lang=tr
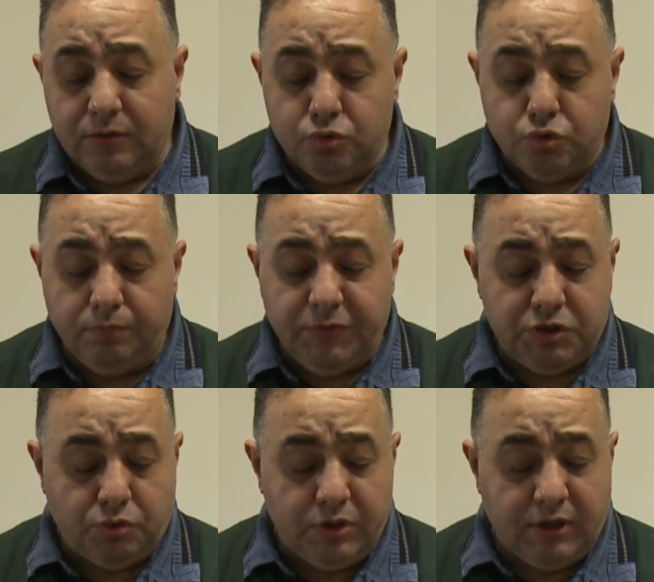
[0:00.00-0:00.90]

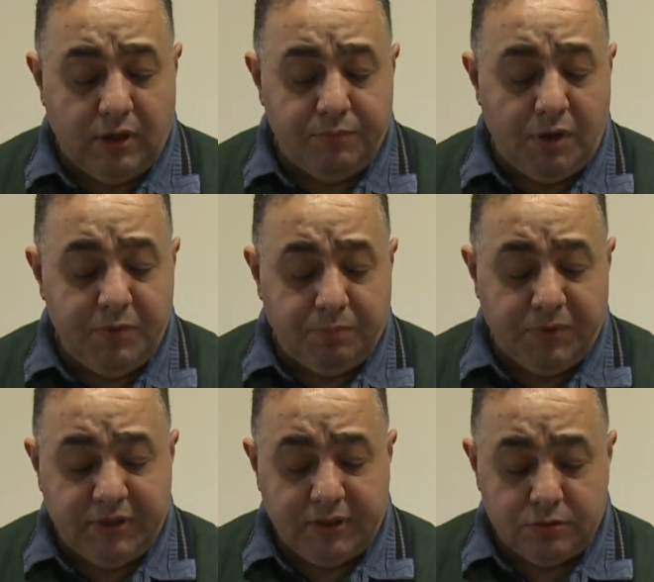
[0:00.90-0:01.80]
115 oy alan Mehmet
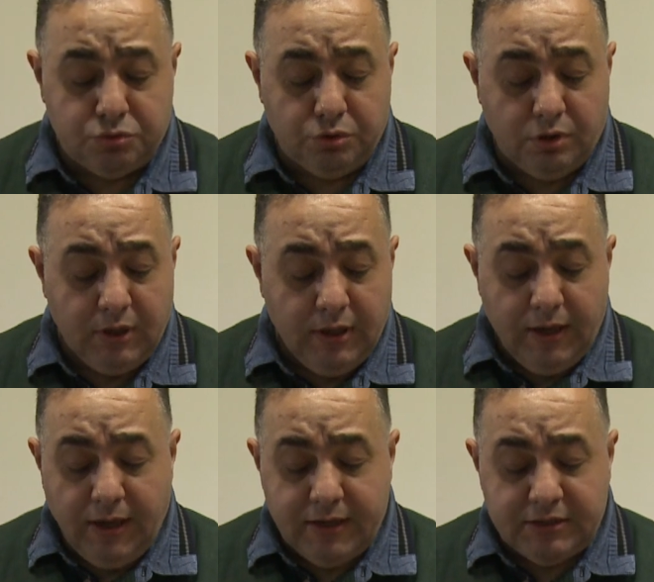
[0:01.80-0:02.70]
Bakır'ı atıyor.
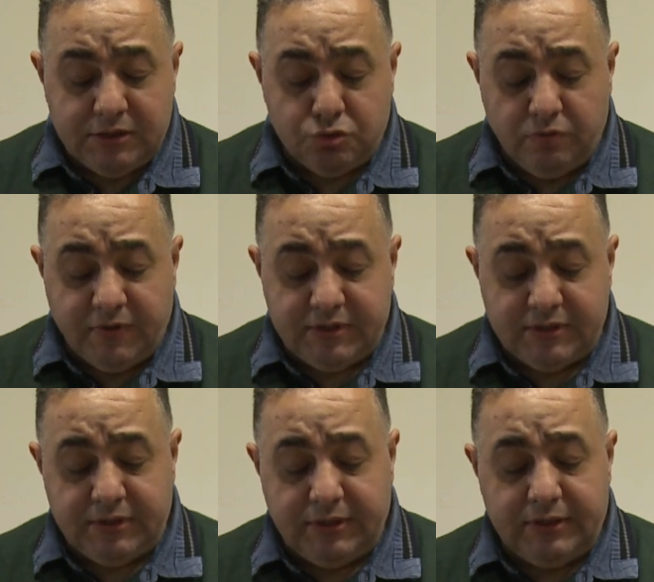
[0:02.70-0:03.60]
Erciyes
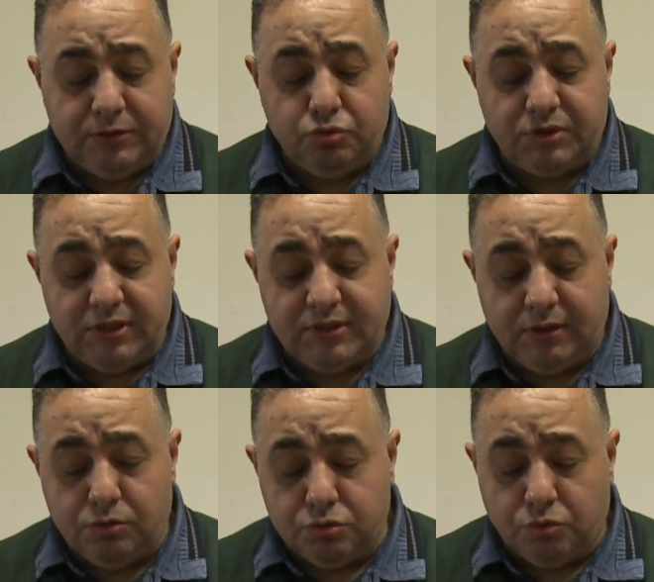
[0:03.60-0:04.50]
Üniversitesi'nde
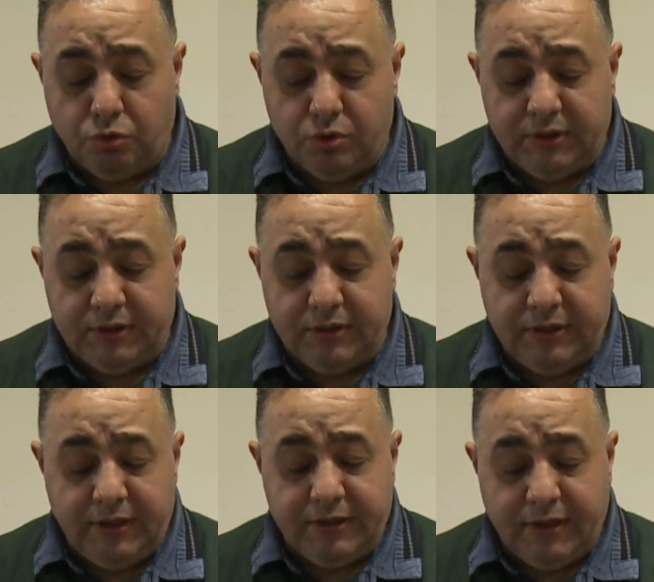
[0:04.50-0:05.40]
284 oy alanın
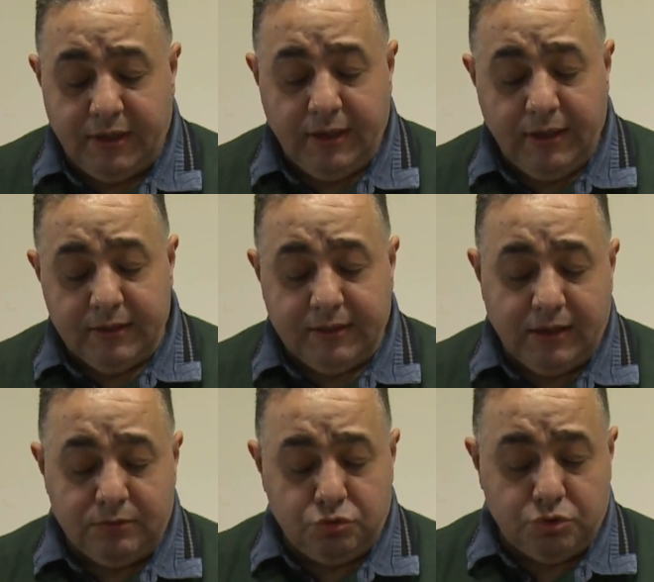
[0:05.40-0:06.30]
yerine
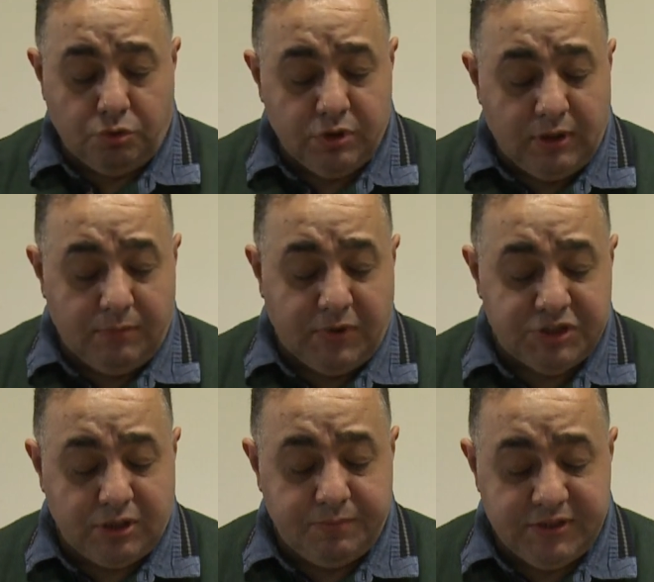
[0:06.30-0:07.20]
daha düşük oy alan
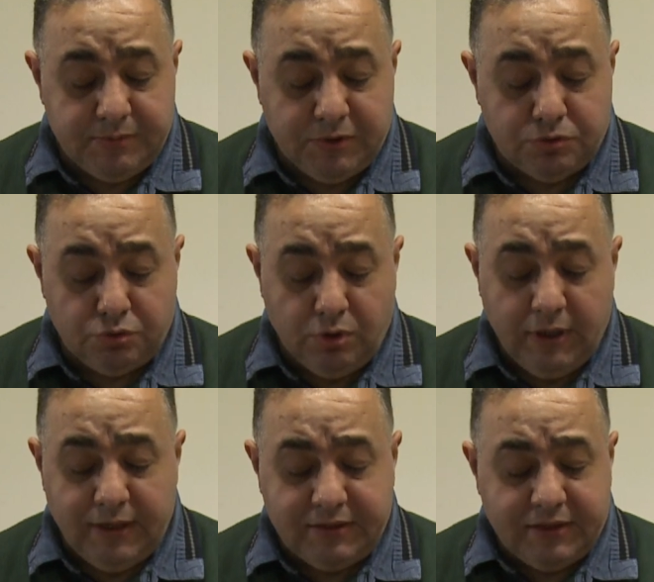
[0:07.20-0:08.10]
başka bir ismi atıyor.
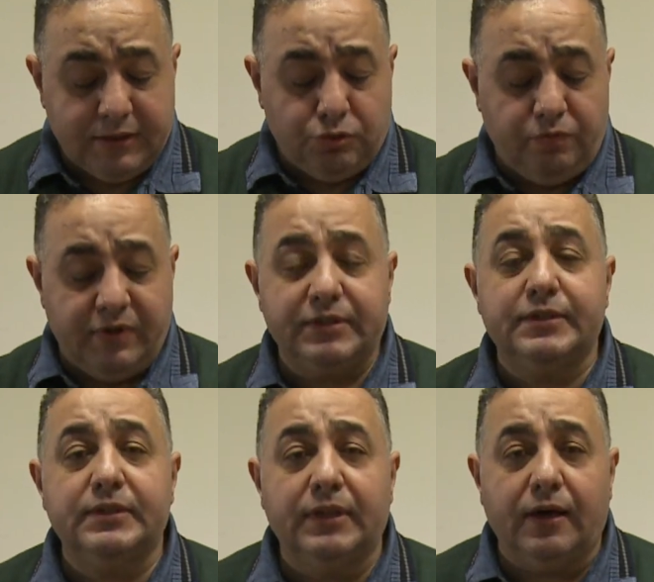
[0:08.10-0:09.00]
Trakya
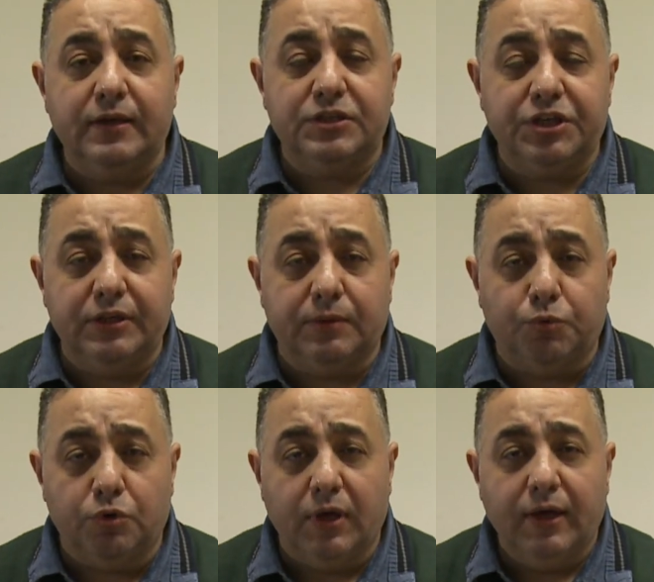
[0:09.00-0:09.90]
Üniversitesi'nde aynı şeyi
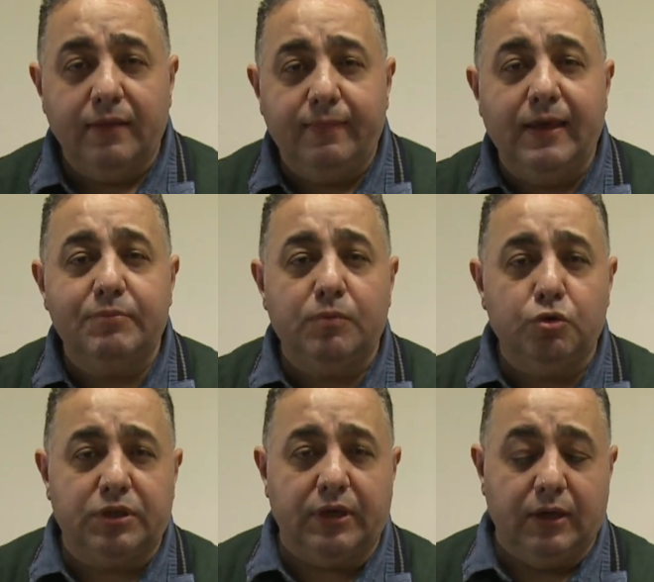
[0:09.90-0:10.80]
yapıyor. Demem o
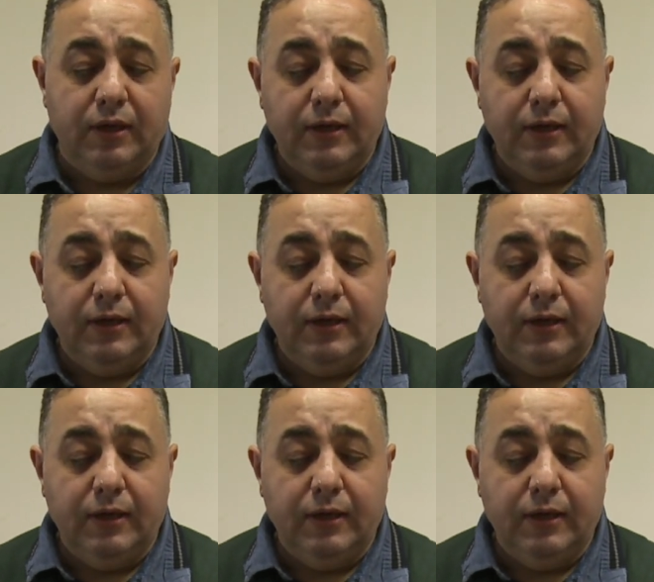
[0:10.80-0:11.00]
ki